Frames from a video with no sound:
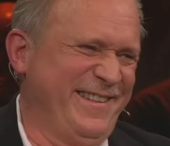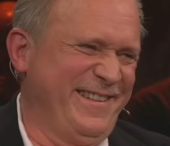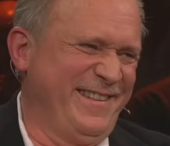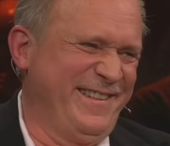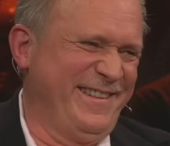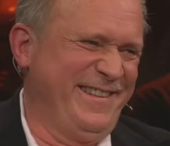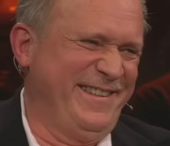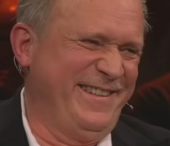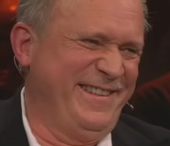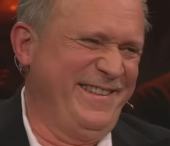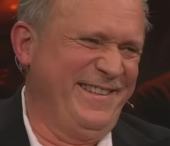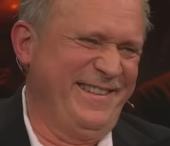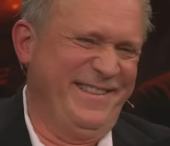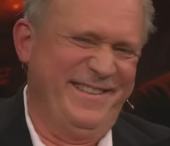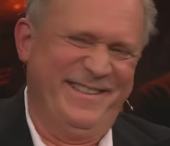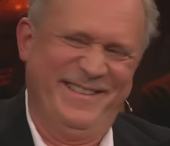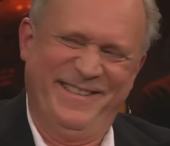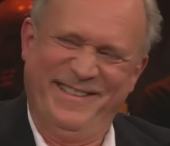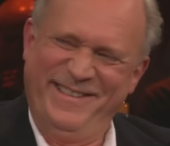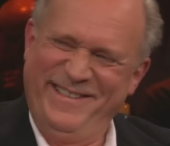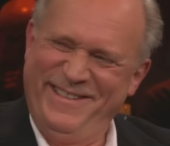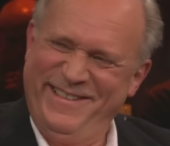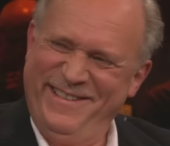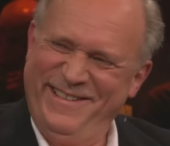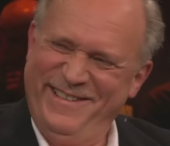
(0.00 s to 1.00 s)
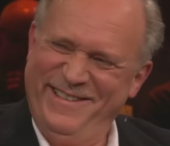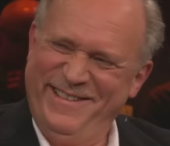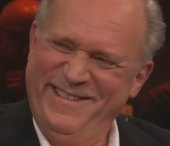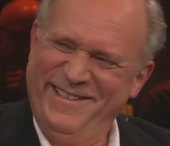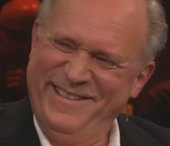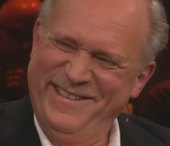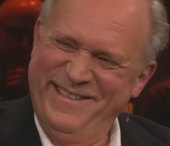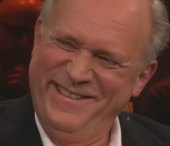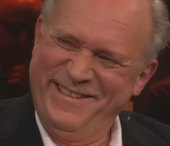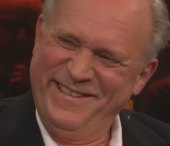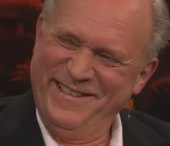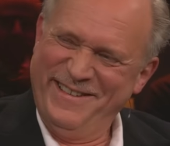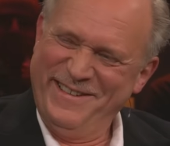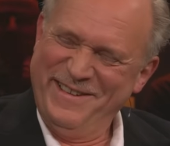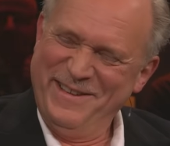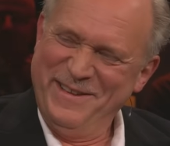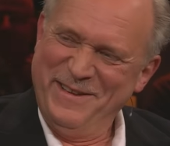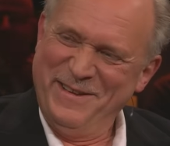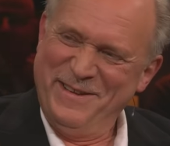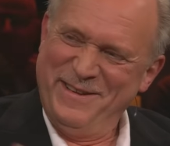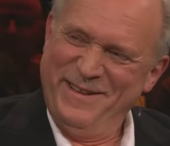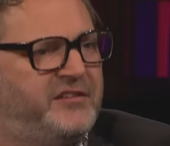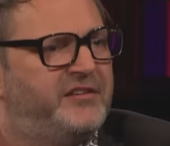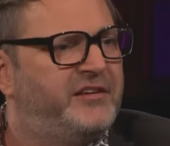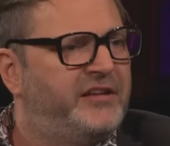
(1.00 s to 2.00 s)
Punkt. Ich war, äh, dachte, ich wäre der
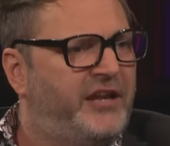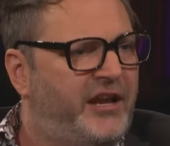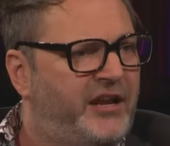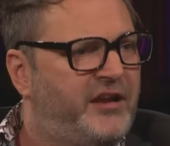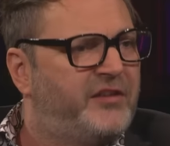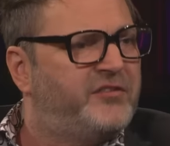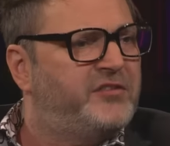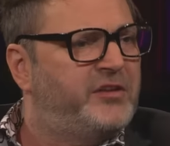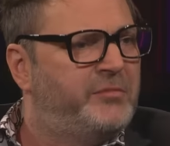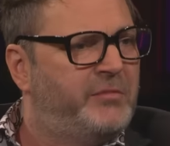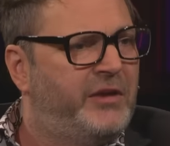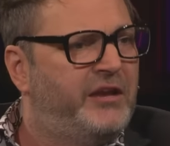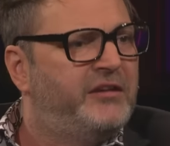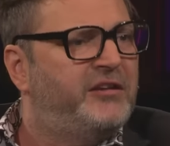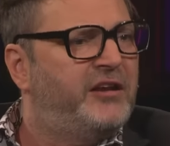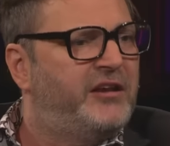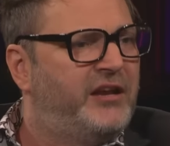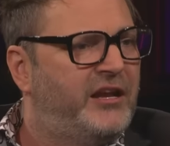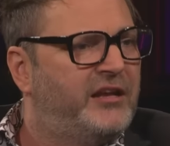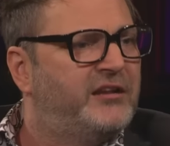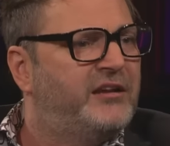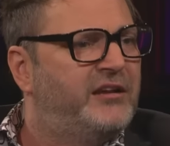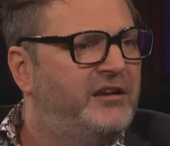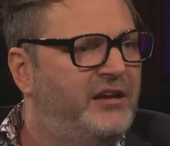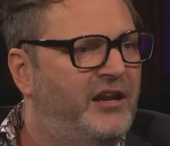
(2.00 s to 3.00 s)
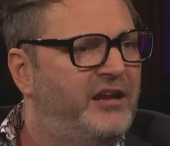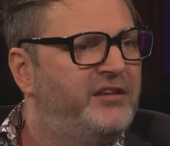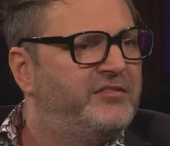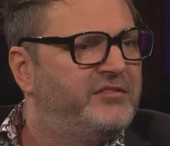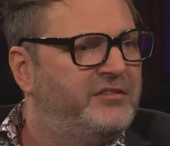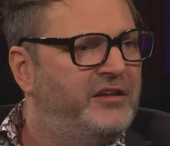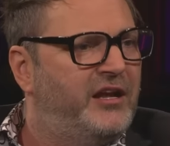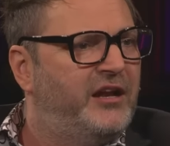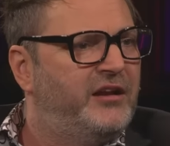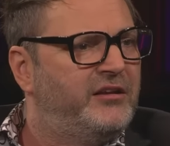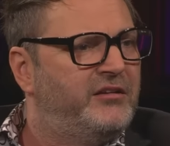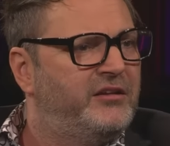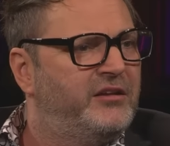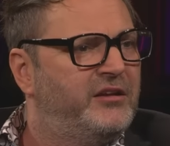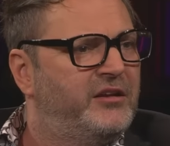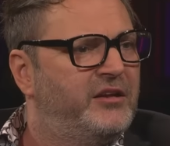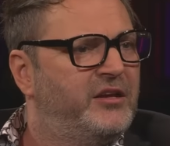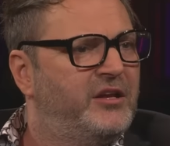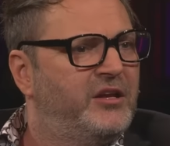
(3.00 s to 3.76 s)
Einzige, der das im Internet gelesen hat.